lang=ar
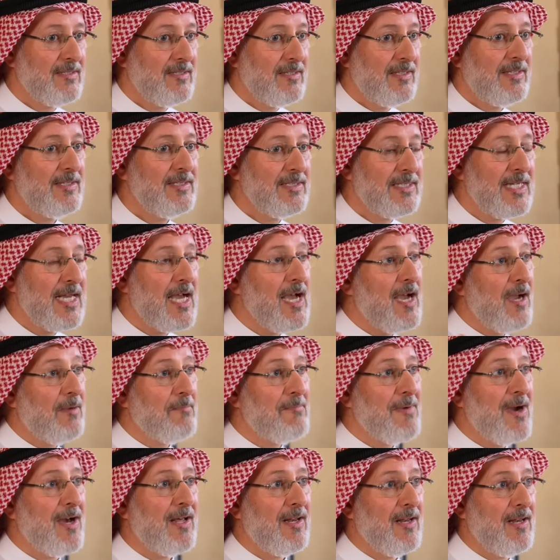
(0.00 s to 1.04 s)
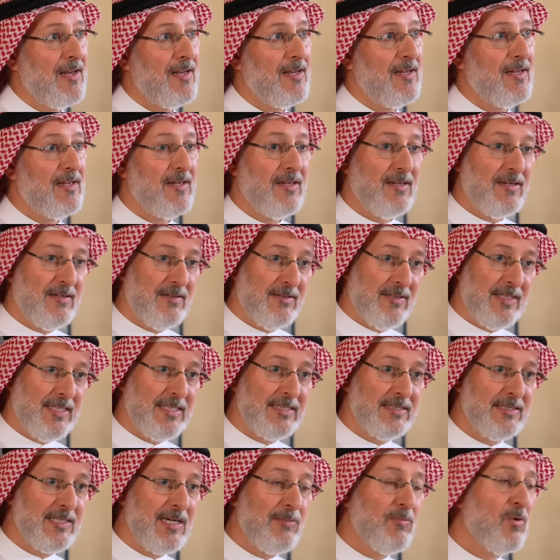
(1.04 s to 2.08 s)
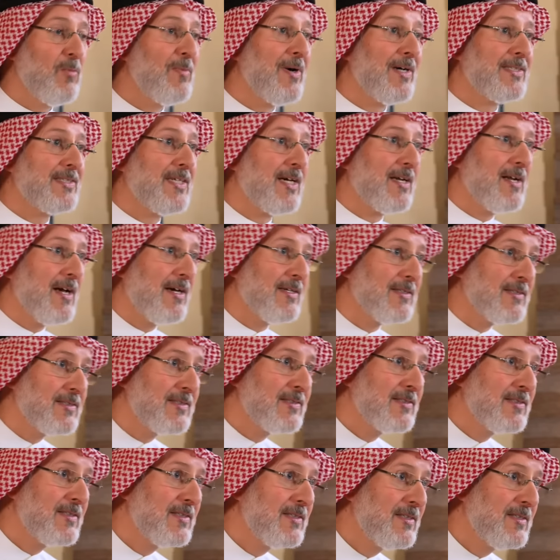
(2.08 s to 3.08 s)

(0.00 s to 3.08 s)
عنده اعمال عنده مبادرات